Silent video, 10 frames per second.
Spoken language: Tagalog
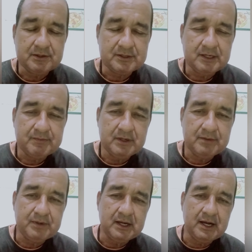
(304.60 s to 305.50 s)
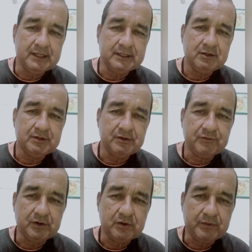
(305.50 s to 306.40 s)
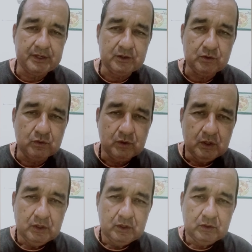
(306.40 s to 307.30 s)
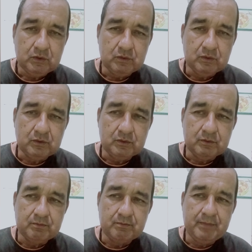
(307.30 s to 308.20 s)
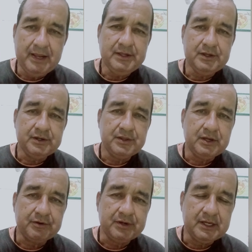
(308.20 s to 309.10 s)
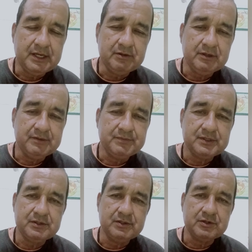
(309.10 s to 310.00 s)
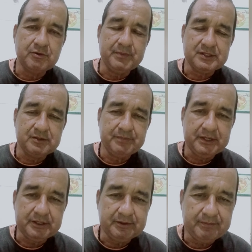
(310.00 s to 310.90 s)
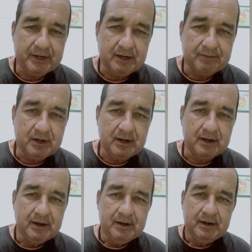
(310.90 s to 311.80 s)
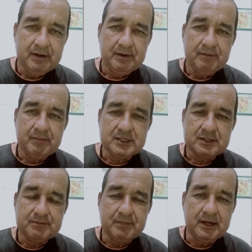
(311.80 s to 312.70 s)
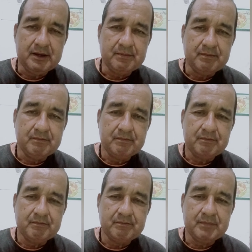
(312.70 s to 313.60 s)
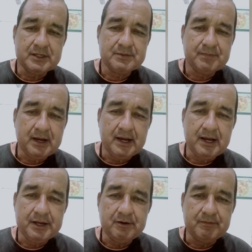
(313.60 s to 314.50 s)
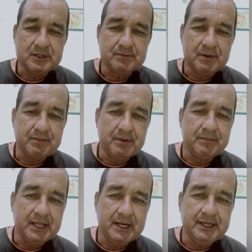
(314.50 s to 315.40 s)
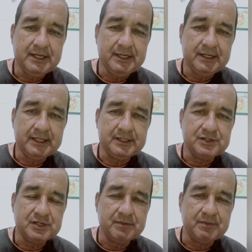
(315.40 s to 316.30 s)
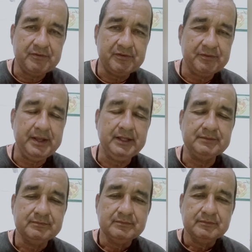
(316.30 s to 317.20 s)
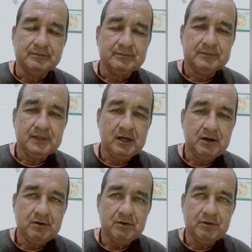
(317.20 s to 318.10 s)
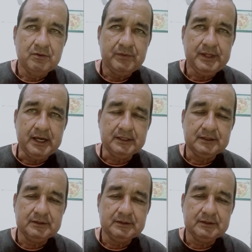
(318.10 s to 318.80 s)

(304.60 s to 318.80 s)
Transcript: o sa ibang pagkakataon if we're going to to blender the oregano leaves so much the better para ma mas ma mas ma ano mas ma, madali natin siya ma-ferment. Now with that